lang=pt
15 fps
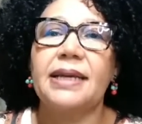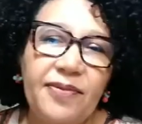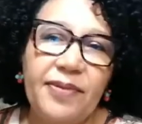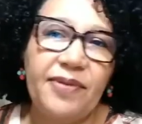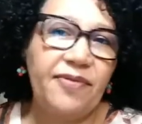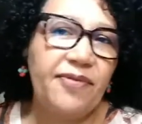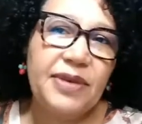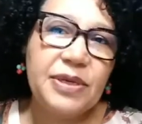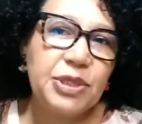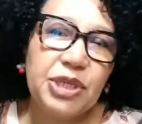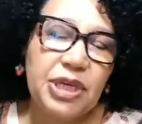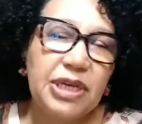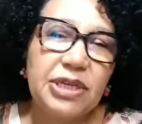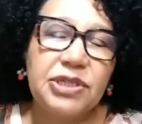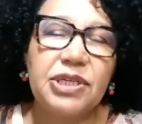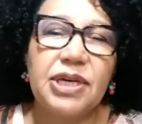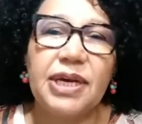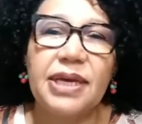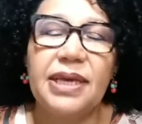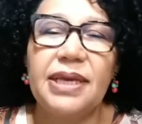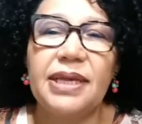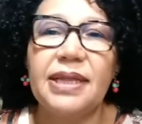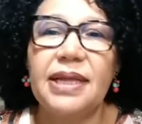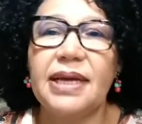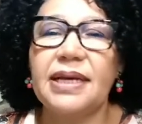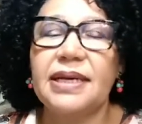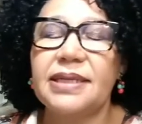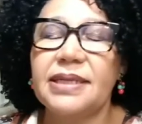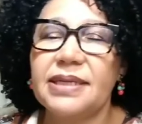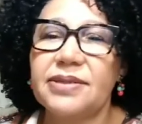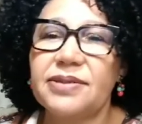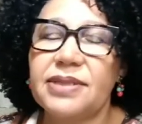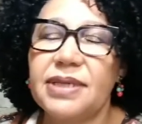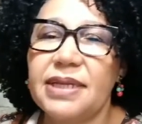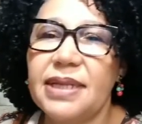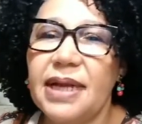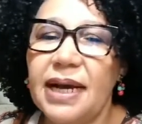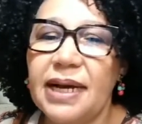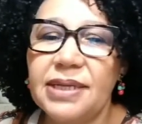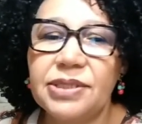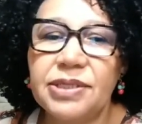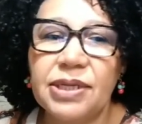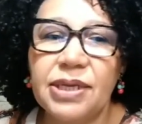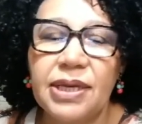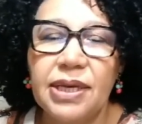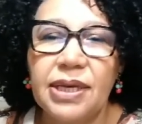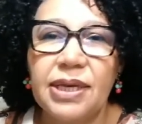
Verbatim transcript: vigente aí na, na sociedade